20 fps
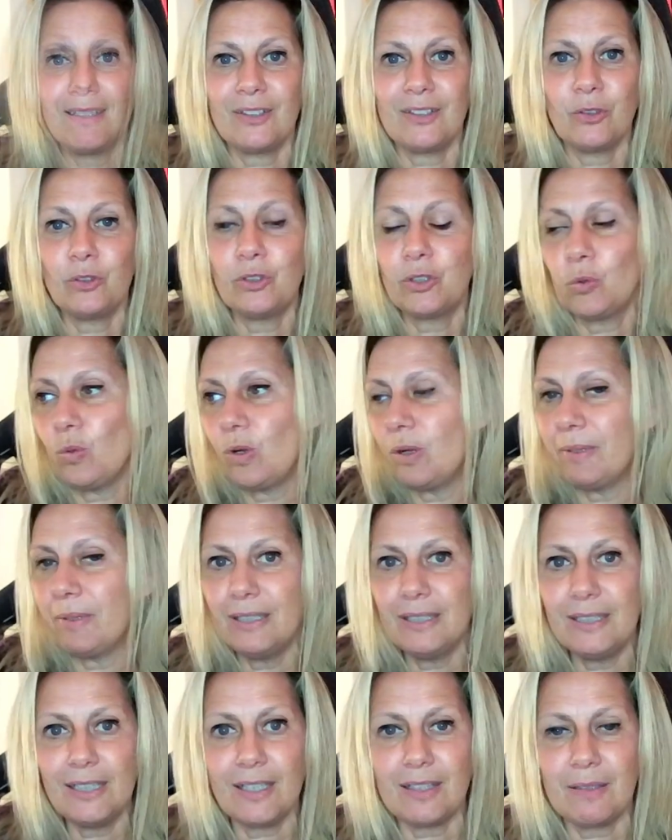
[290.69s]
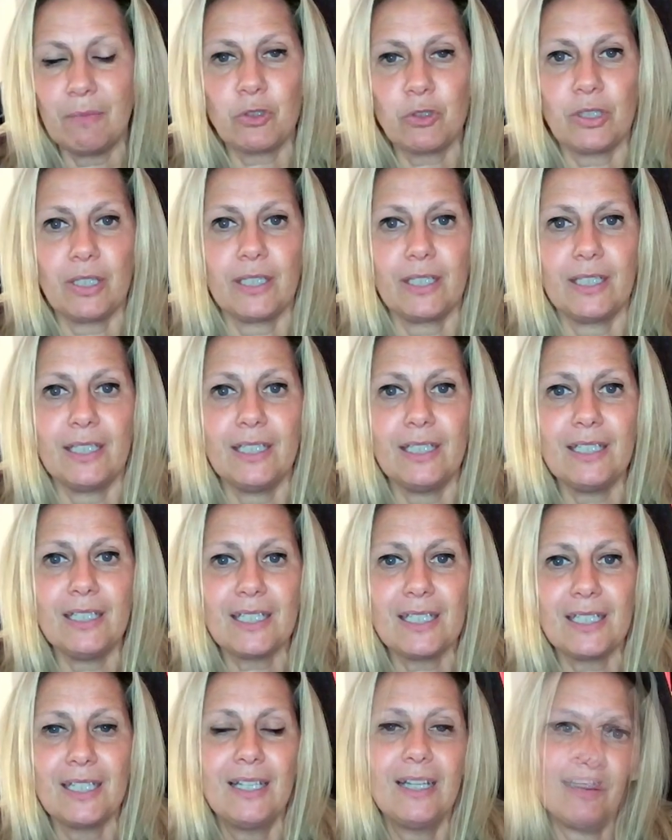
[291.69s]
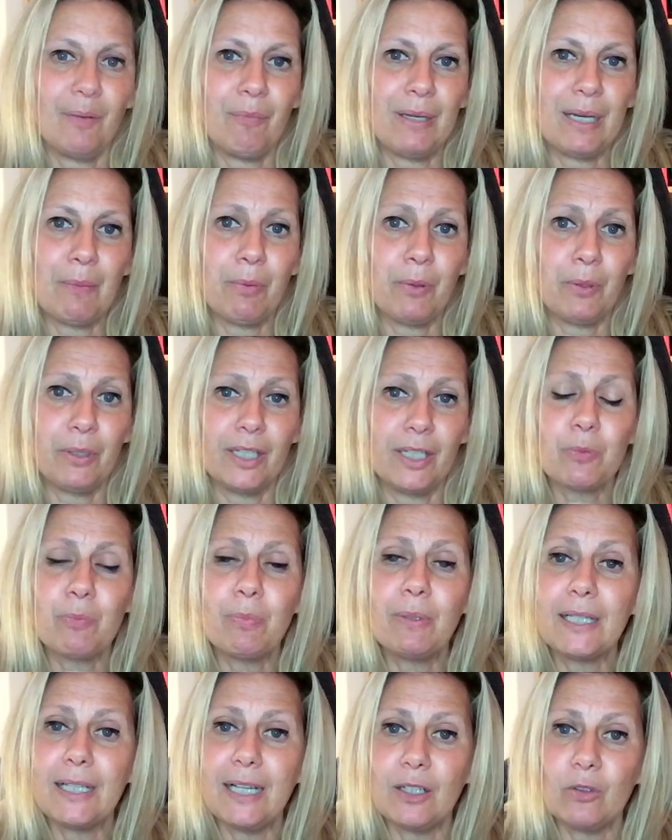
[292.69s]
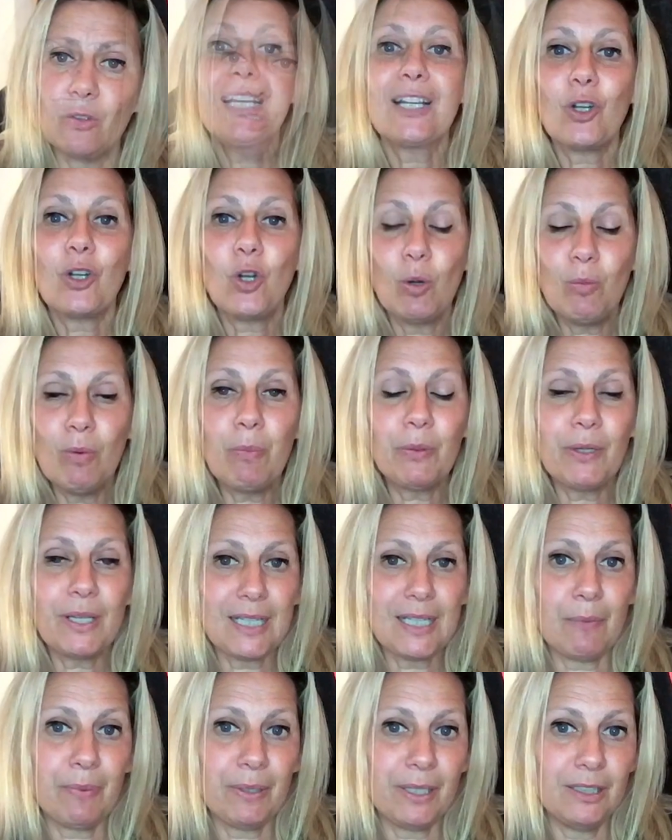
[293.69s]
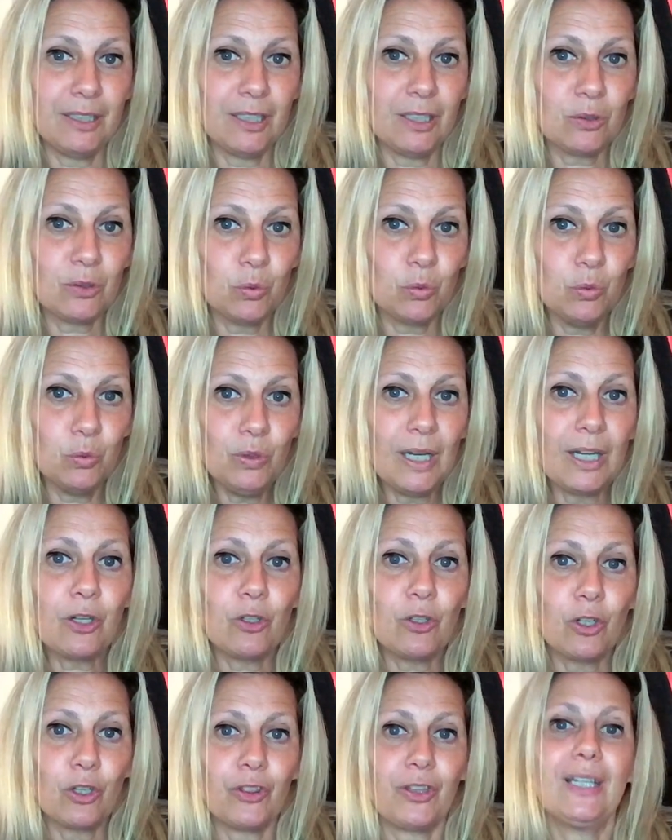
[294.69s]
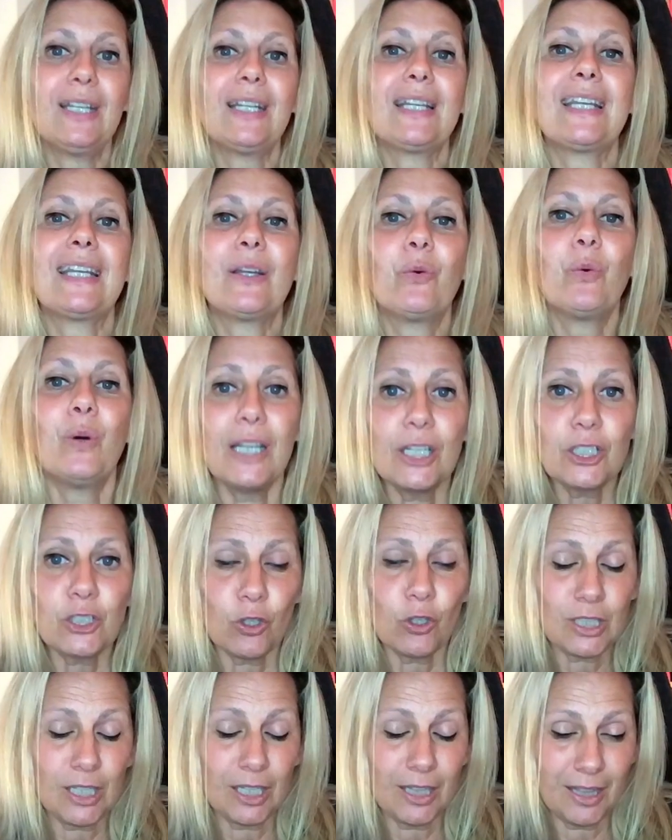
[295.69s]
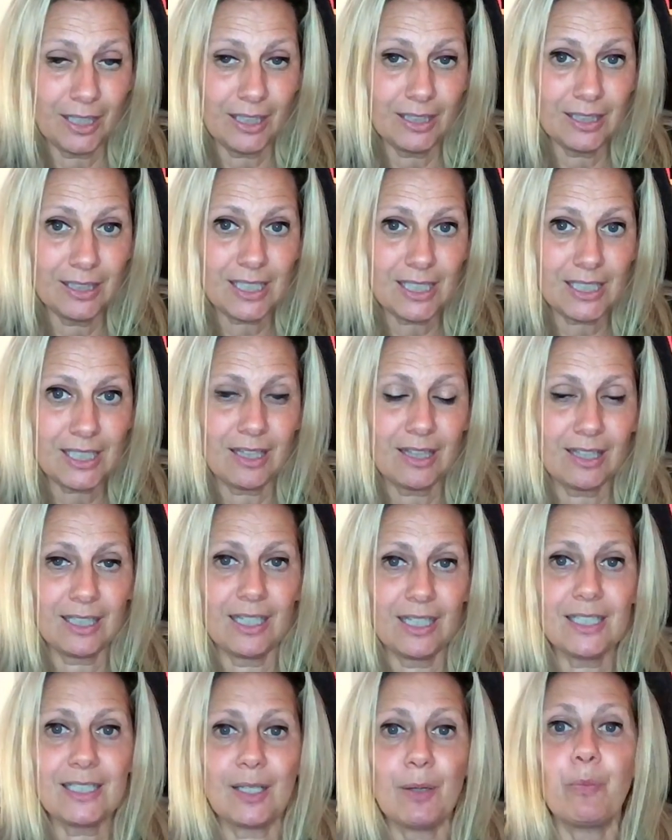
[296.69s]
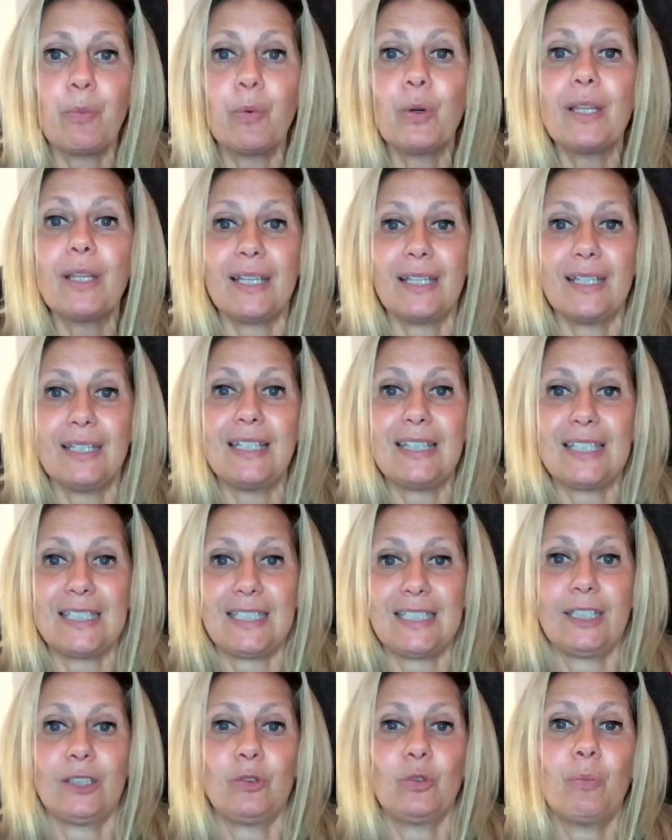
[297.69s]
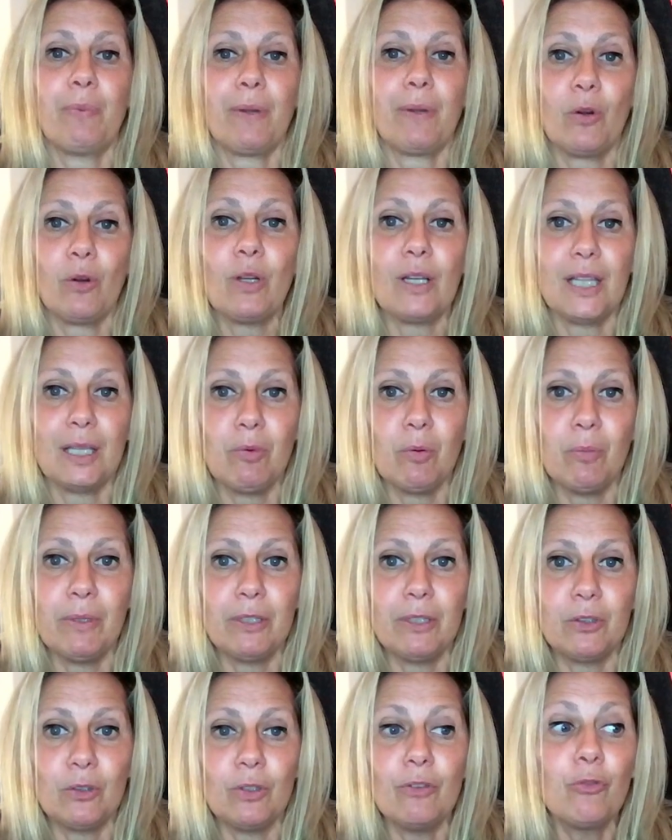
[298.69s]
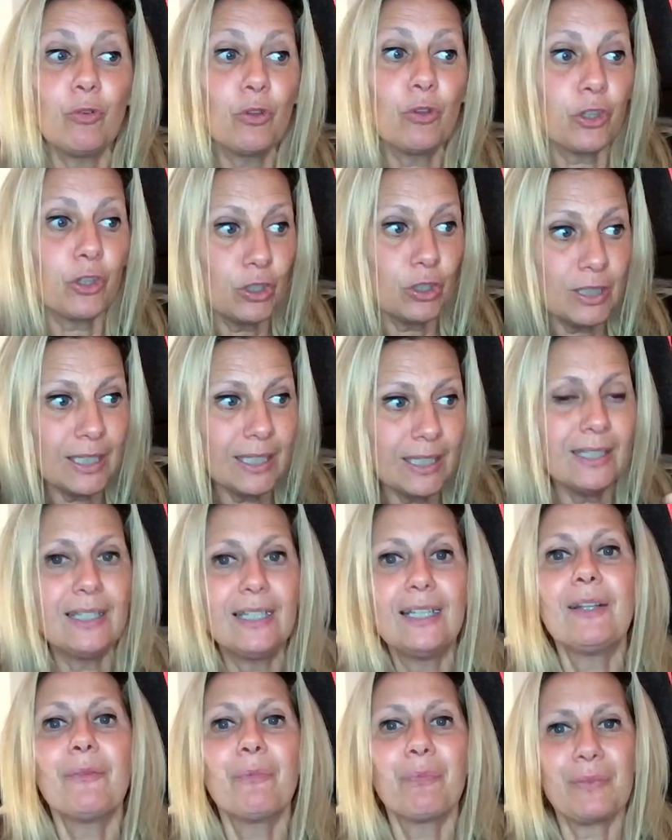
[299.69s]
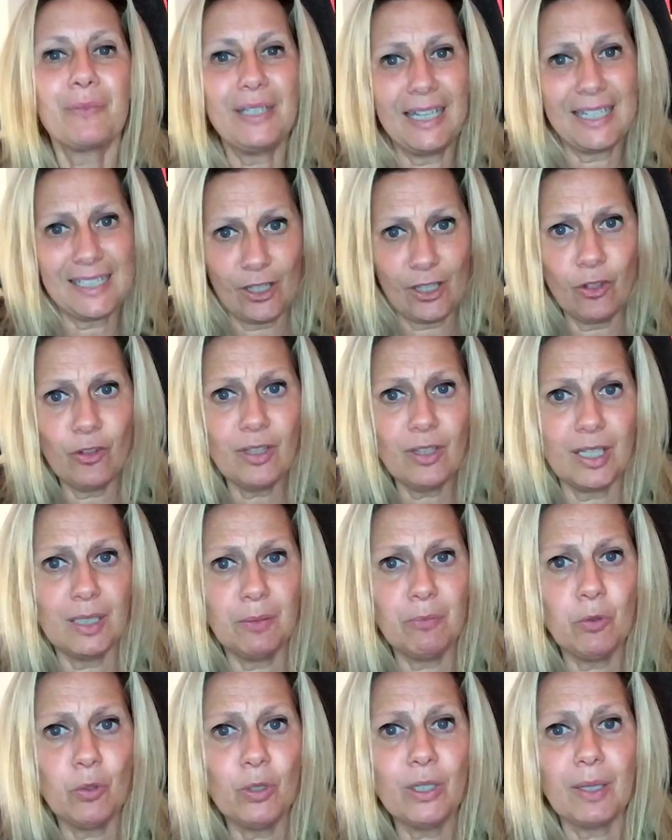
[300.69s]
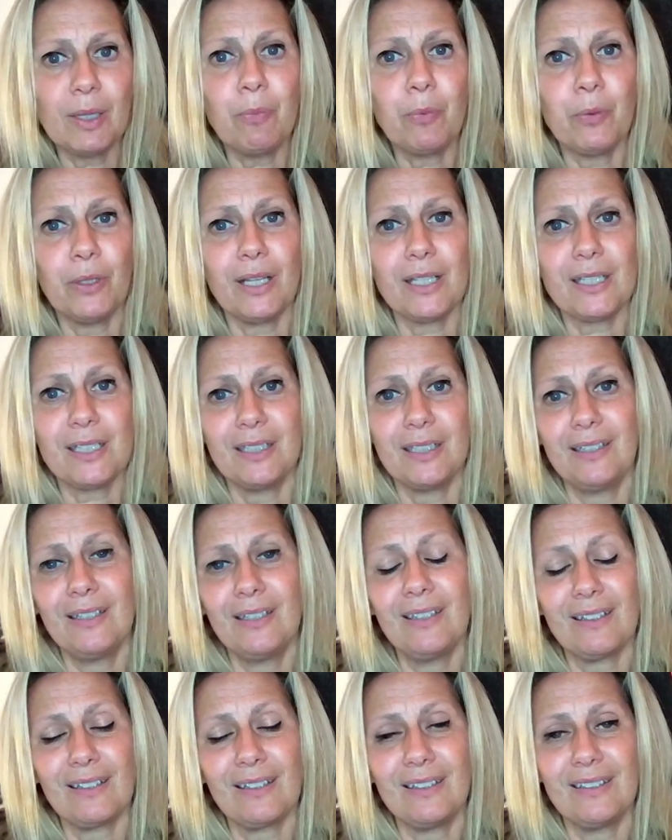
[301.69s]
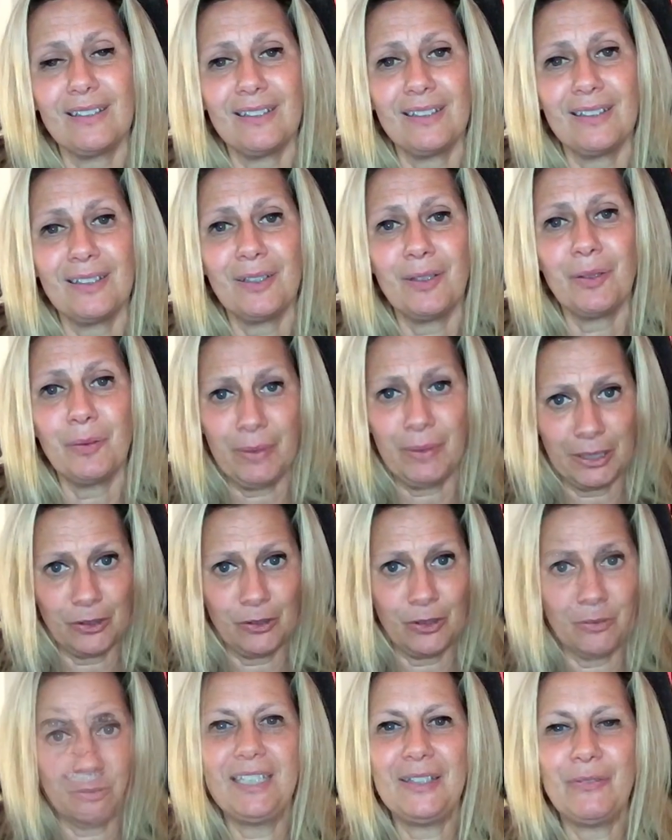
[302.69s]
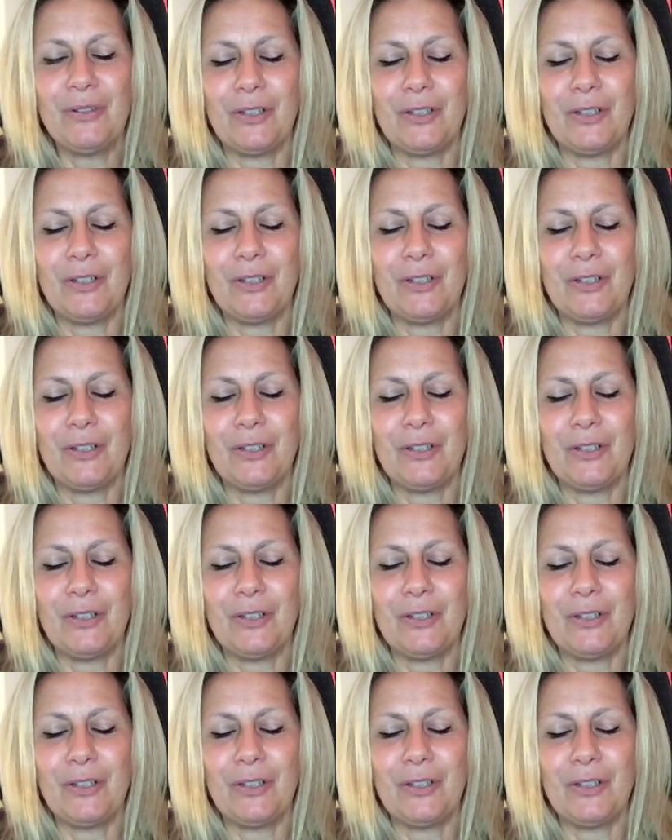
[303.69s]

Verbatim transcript: Continuamente hacemos talleres para poder explicaros cómo puedes aprender tú a conocer cuáles son los aceites esenciales que puede necesitar tu perro en cada momento en función de el estado de ánimo en que puedas ir eh, viéndolo. Y bueno,